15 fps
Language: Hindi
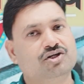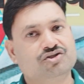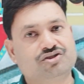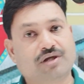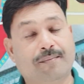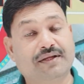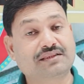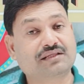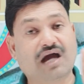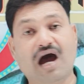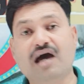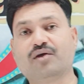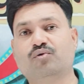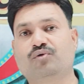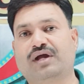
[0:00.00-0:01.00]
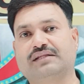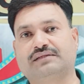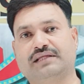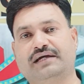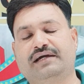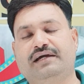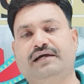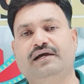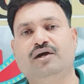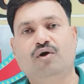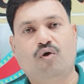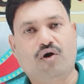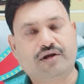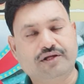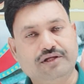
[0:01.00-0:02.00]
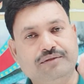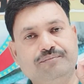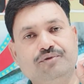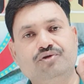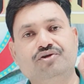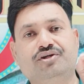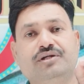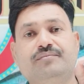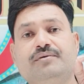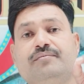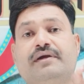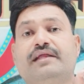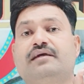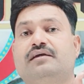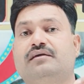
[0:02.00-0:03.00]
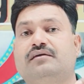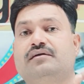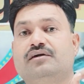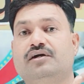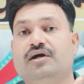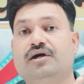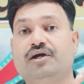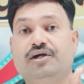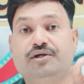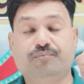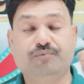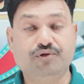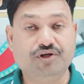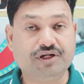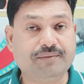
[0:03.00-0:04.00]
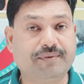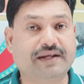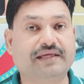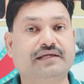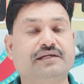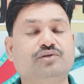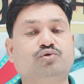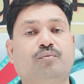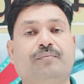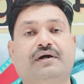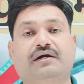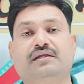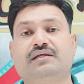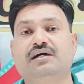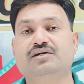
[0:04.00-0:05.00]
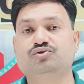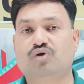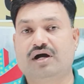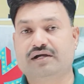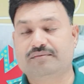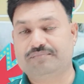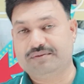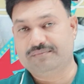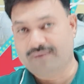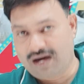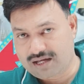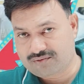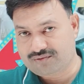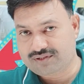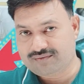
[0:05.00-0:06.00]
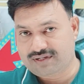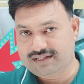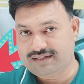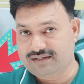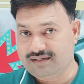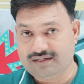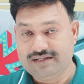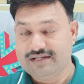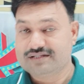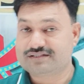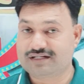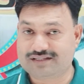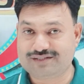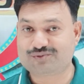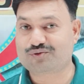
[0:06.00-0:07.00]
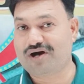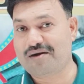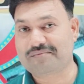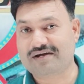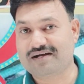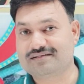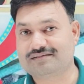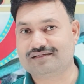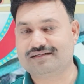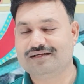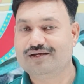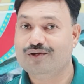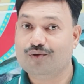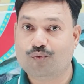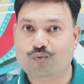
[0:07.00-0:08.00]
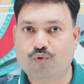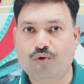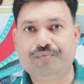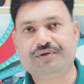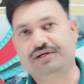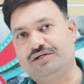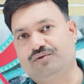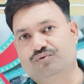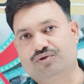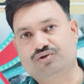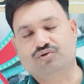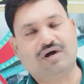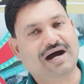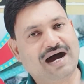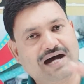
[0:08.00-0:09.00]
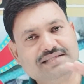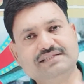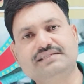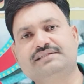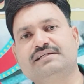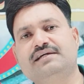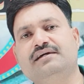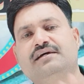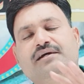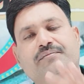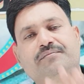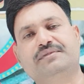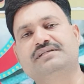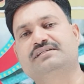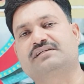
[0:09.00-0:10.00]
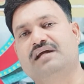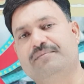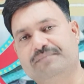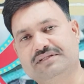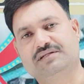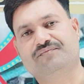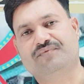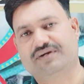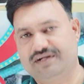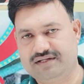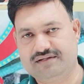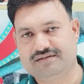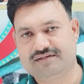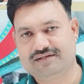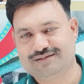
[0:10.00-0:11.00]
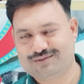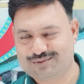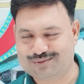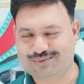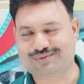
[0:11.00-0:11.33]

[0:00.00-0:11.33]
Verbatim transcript: चमत्कार होना तय है और इम्यूनिटी भी बढ़ेगी इम्यूनिटी बढ़ेगी तो बकरियां जो आगे बीमार होने वाली है ना सर्दी जुकाम खांसी वो भी नहीं होगी तो आज ही से 20 ग्राम मेथी पर डे शुरू